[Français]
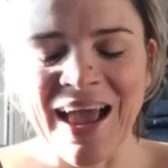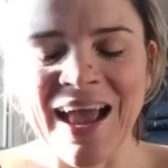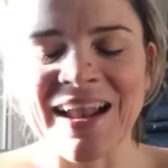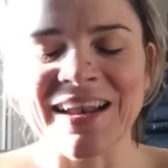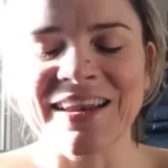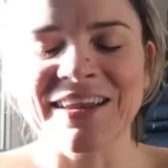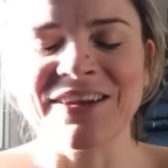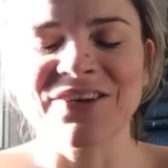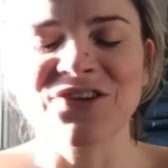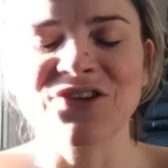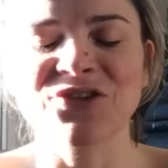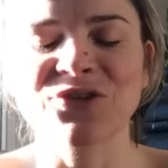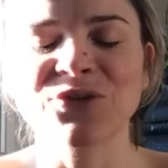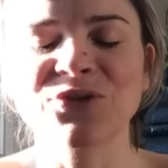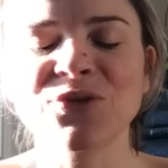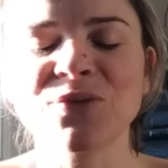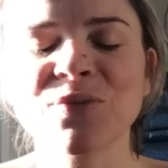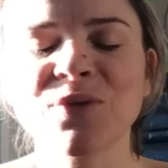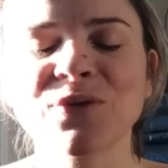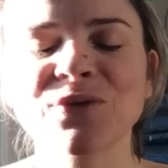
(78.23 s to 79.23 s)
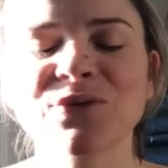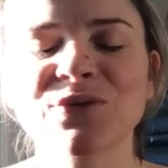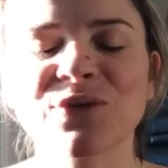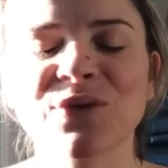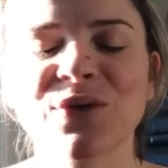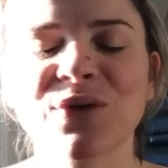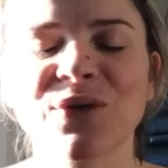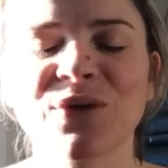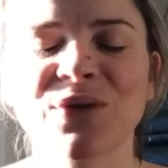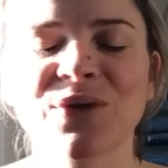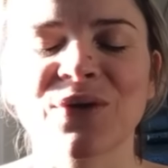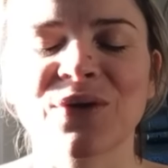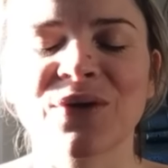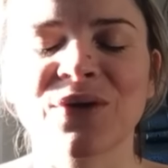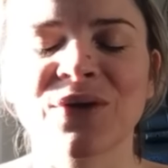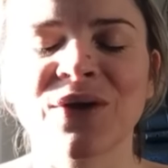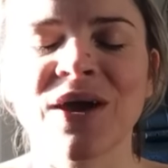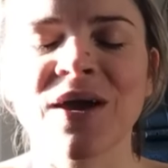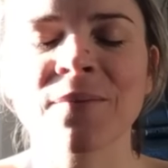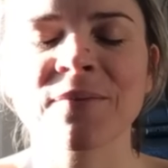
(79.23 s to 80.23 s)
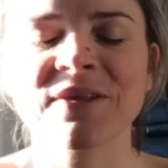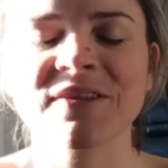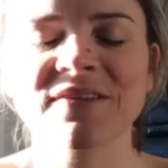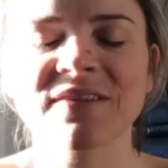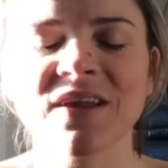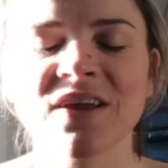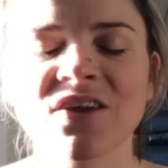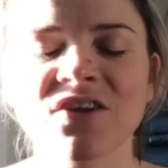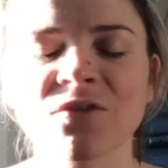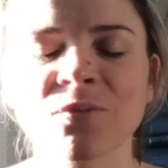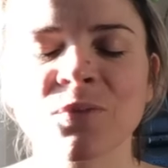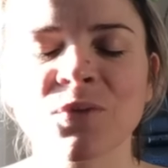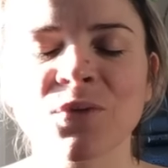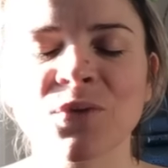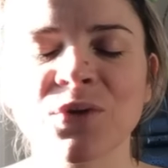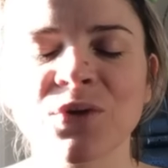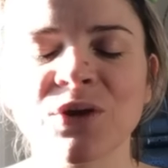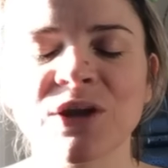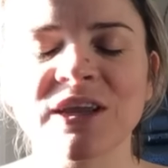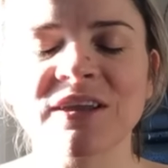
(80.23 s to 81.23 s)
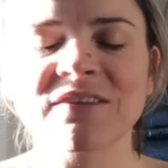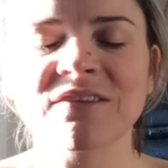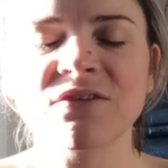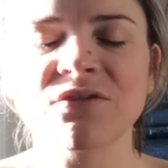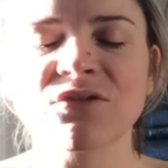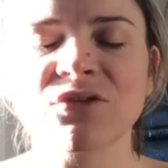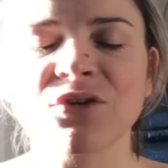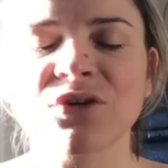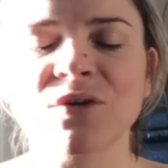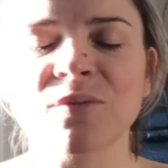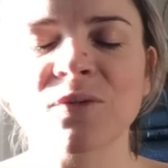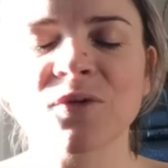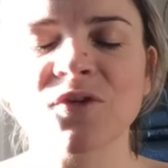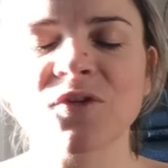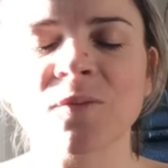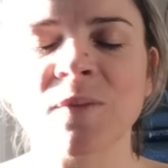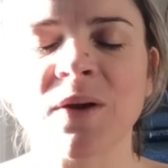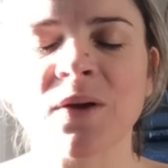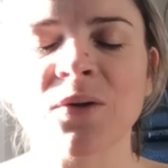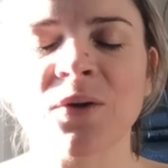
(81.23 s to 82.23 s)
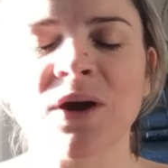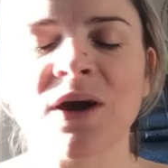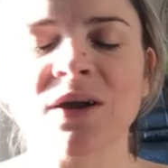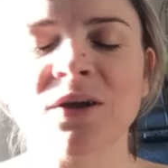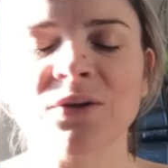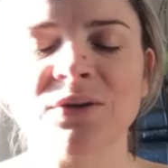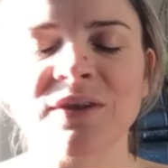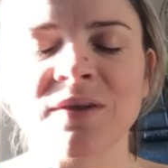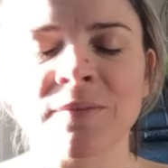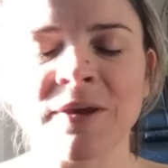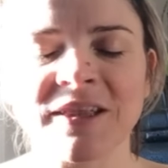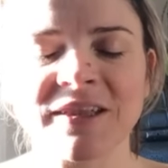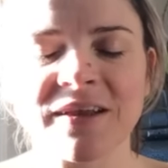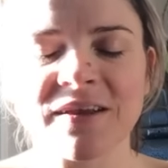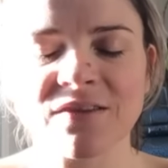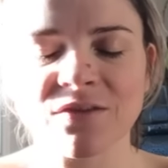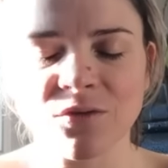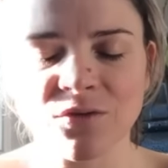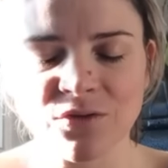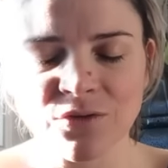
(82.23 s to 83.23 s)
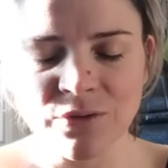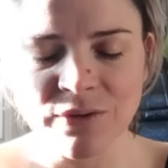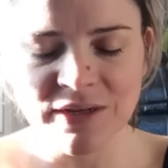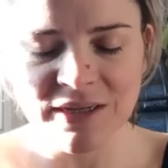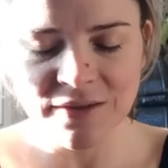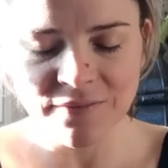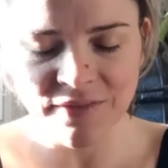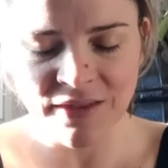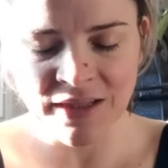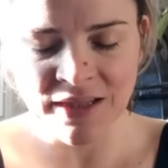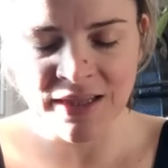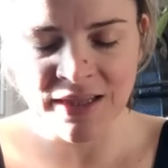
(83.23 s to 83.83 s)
Allez, je demande euh, un message pour le collectif. Je commence par l'oracle des maîtres ascensionnés.